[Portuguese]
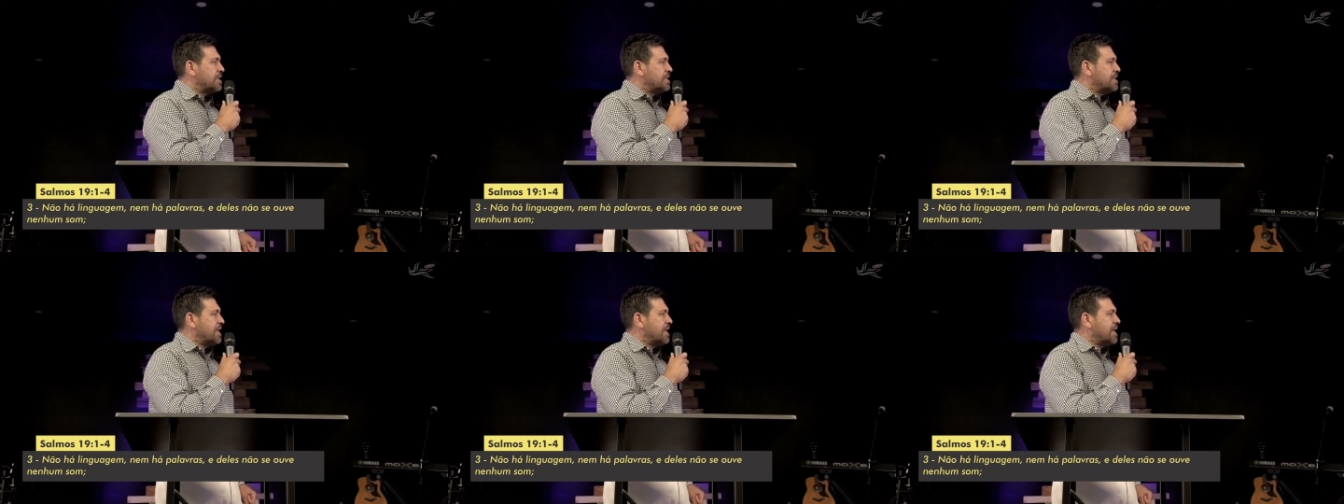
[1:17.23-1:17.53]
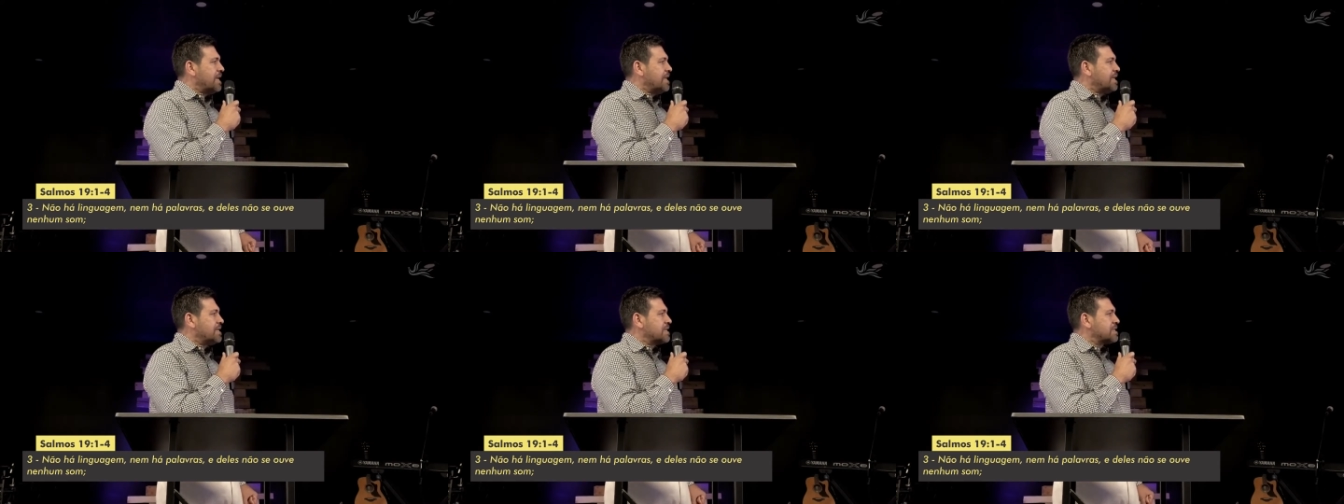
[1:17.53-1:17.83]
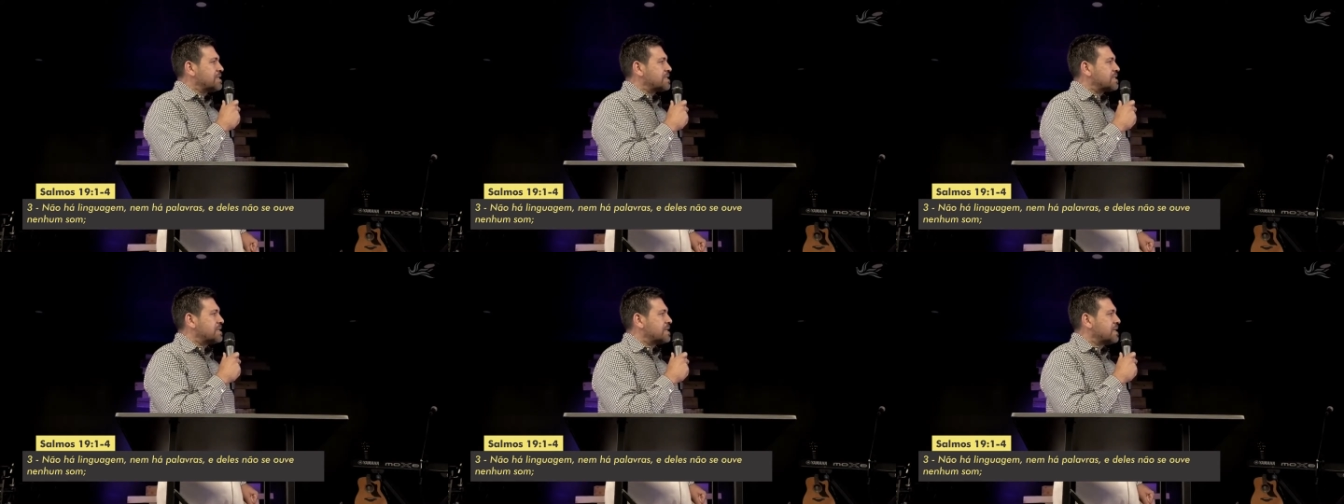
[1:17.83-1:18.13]
e
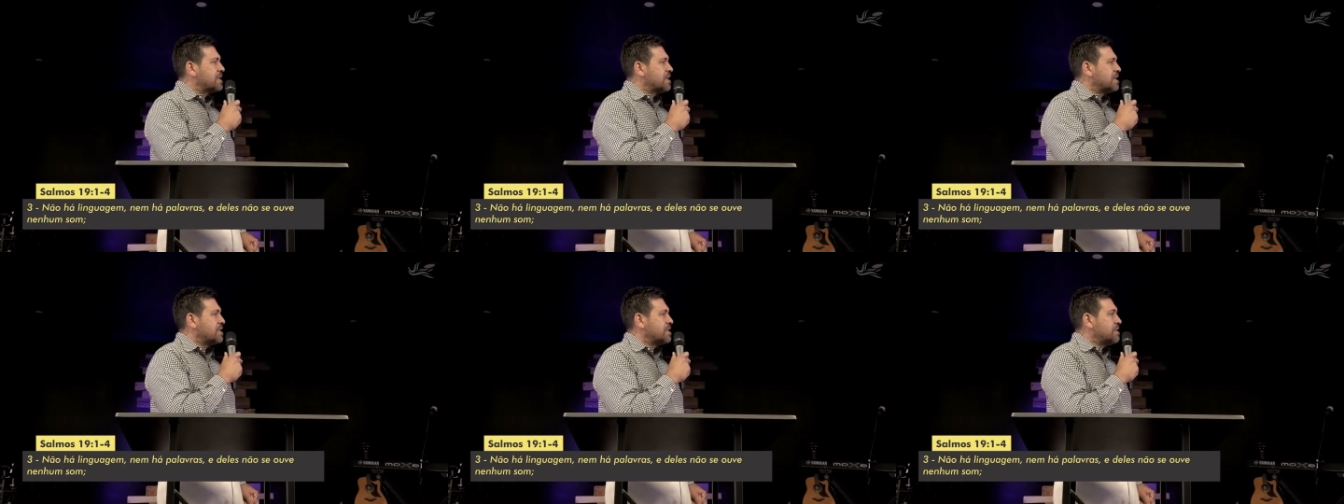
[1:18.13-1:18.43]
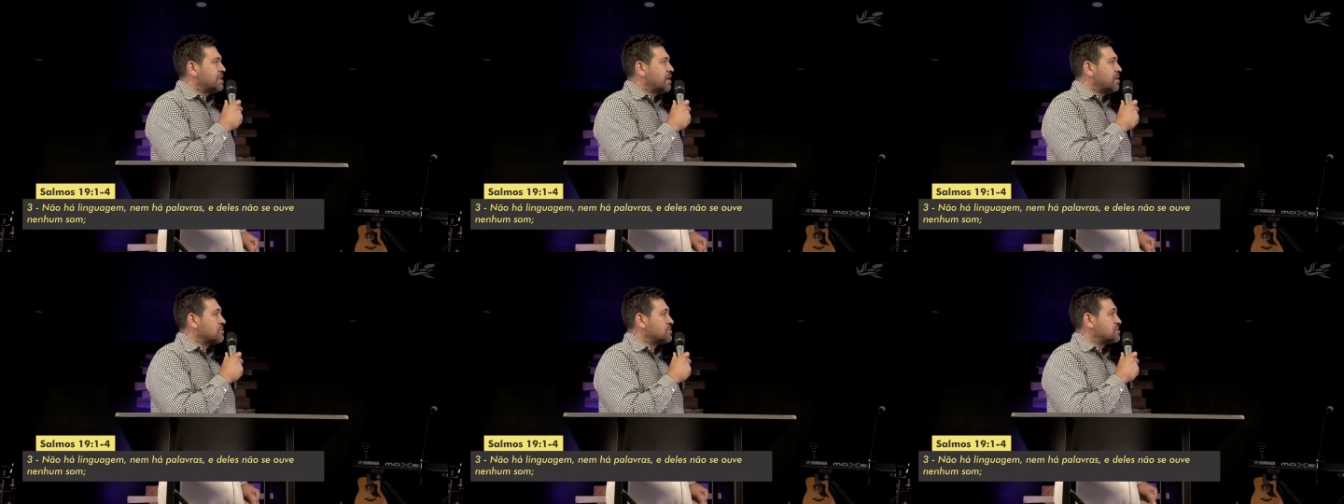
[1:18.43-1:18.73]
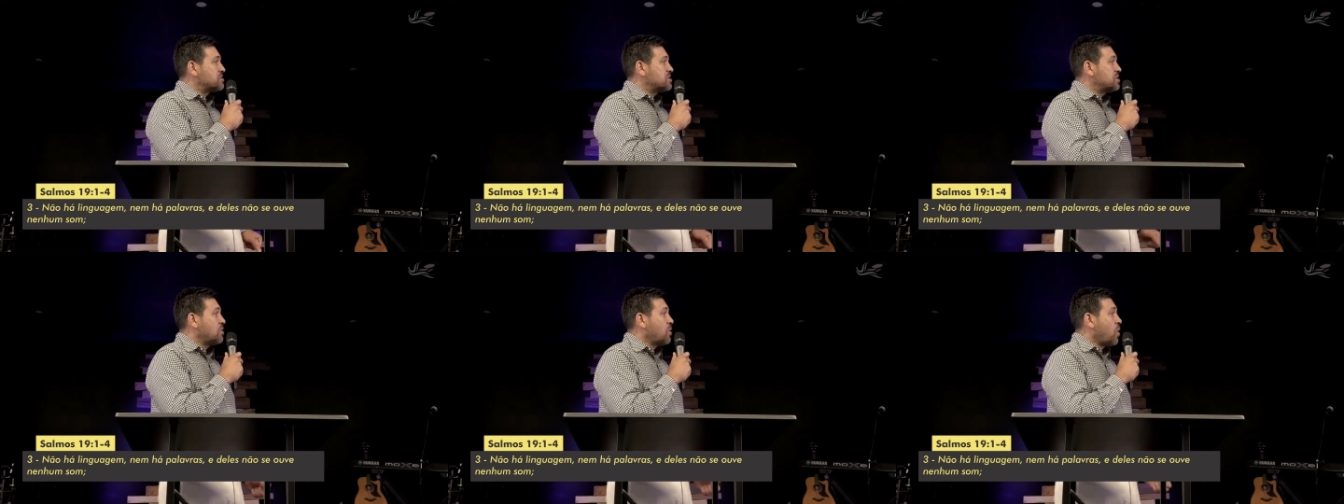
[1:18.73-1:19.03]
deles
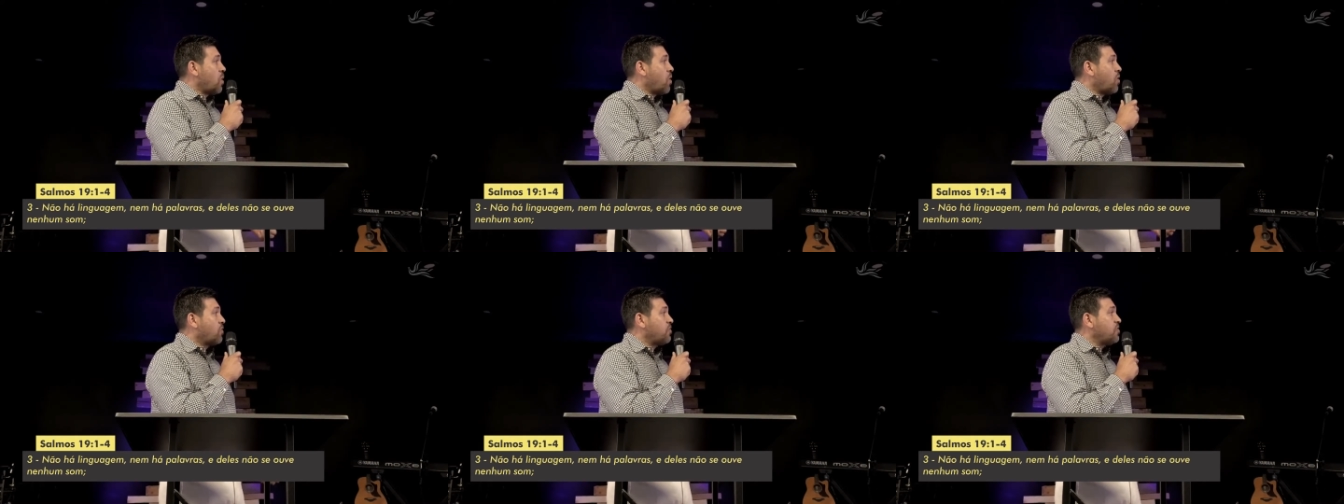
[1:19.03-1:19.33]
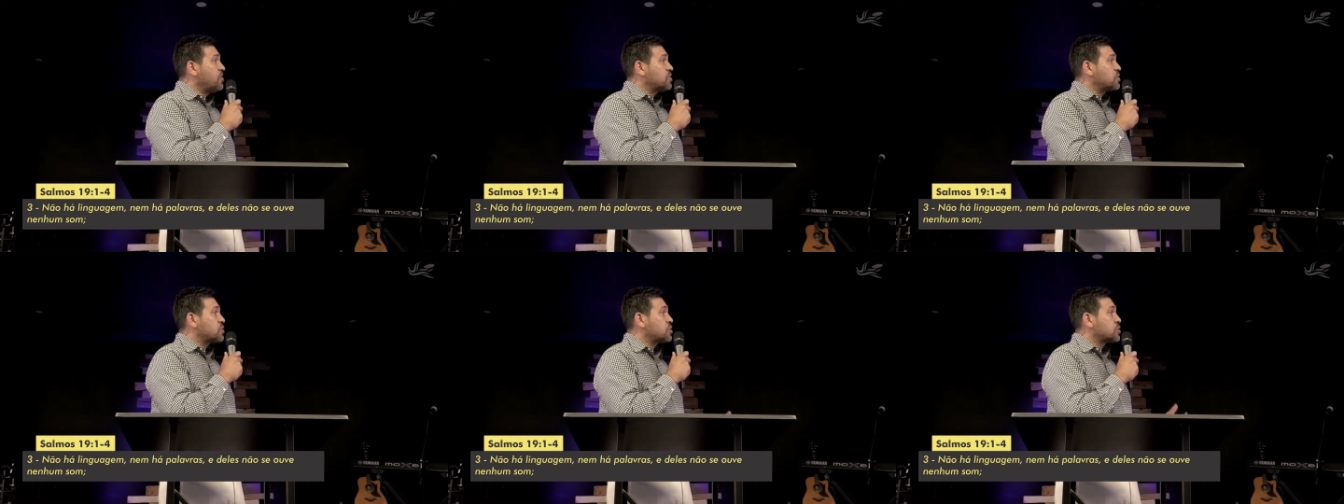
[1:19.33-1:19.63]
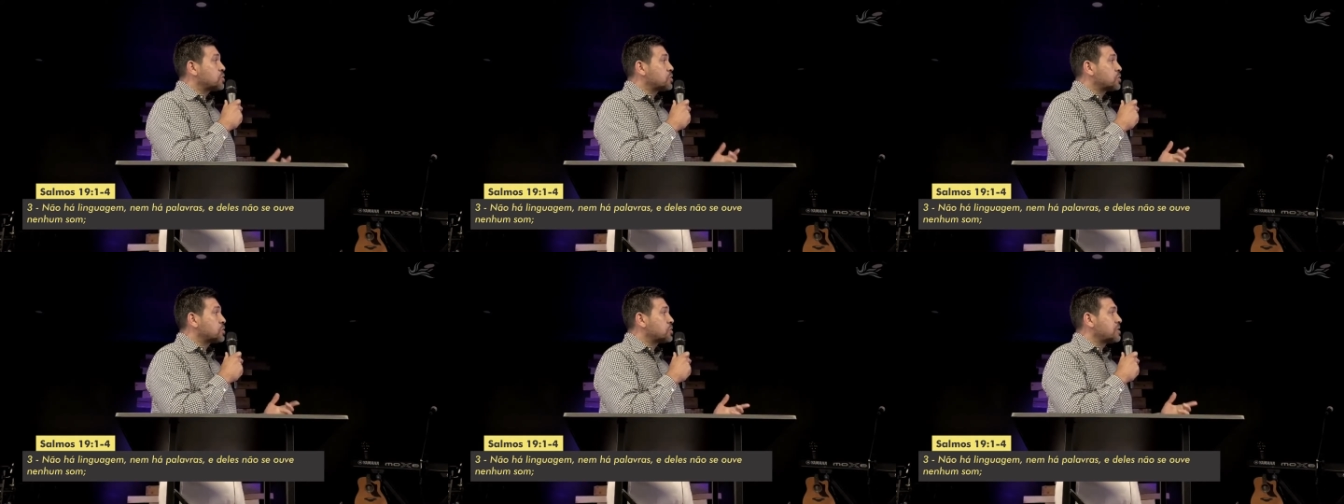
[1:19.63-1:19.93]
não se ouve
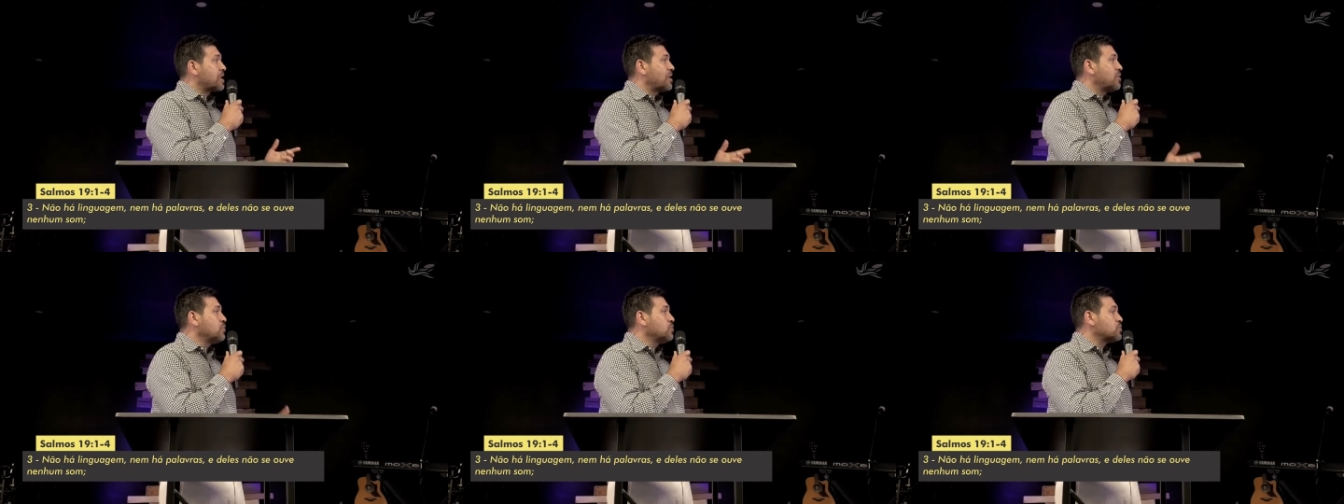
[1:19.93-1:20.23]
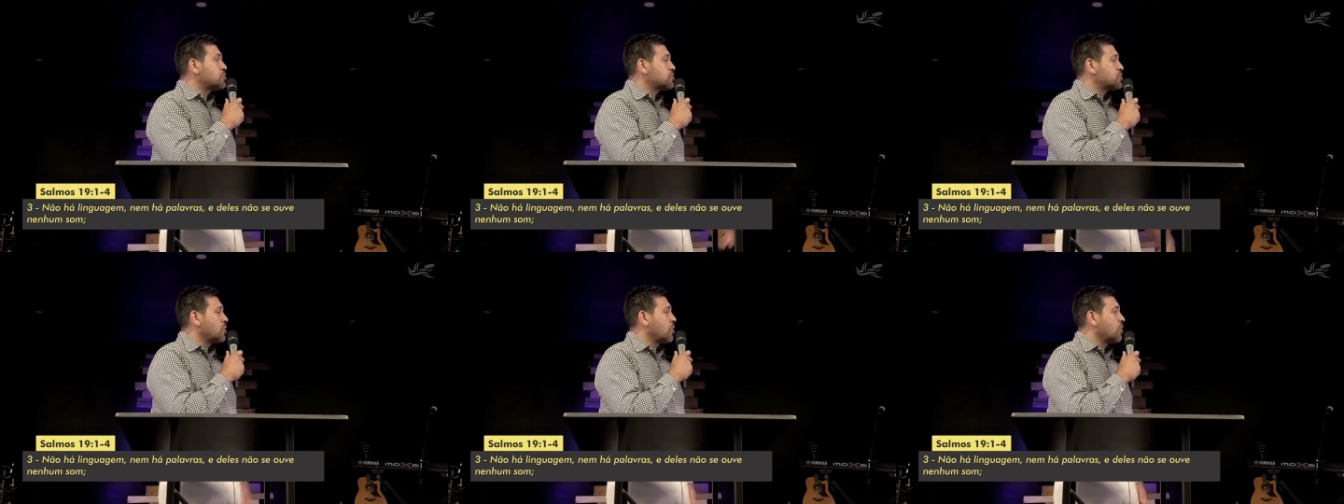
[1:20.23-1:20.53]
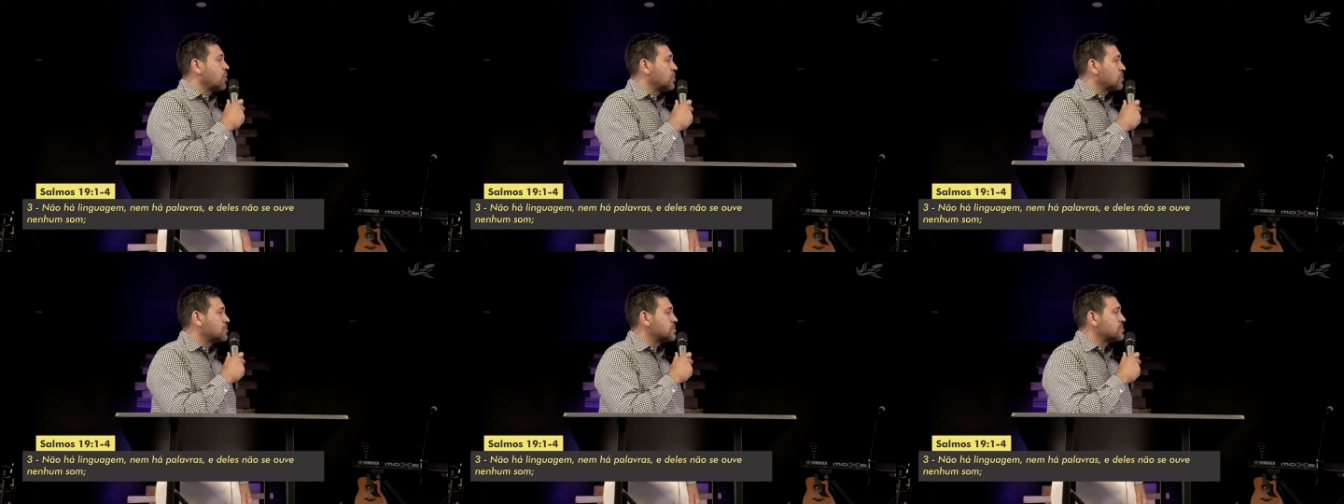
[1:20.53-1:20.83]
nenhum
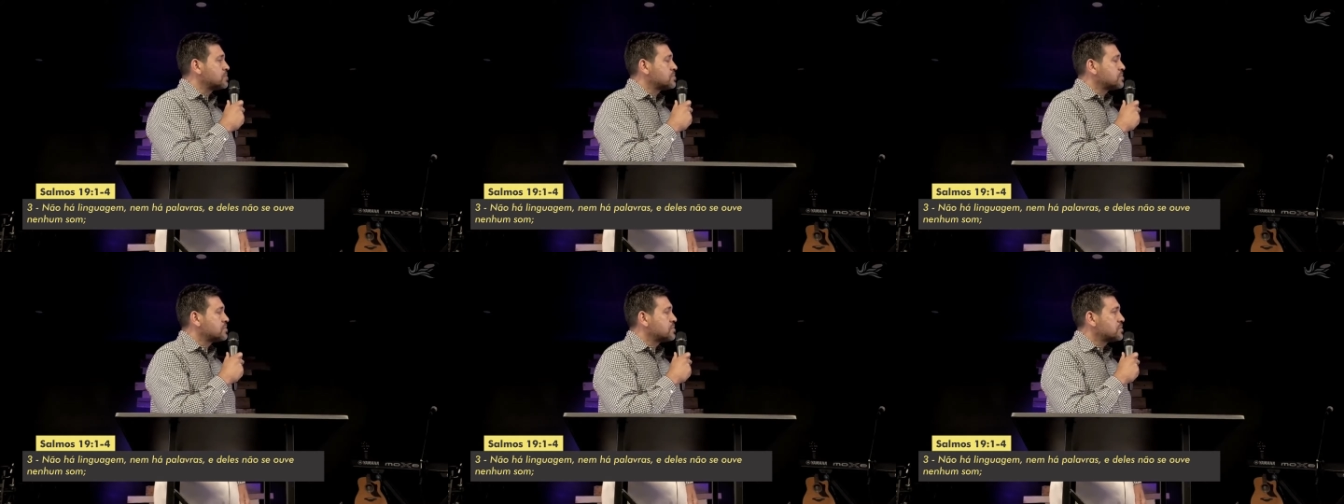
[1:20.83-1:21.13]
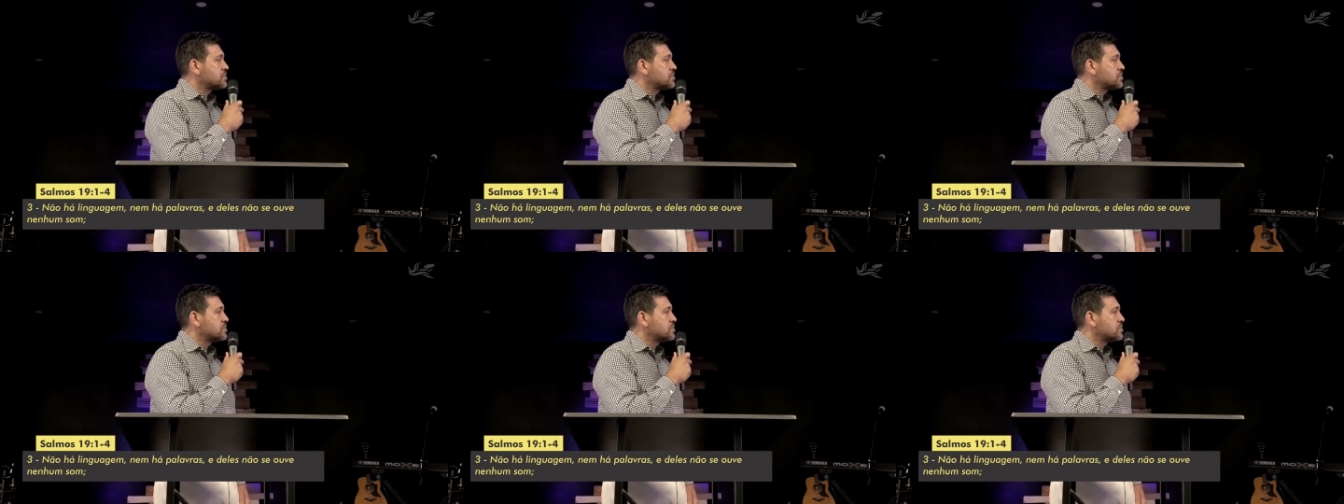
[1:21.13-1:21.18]
som.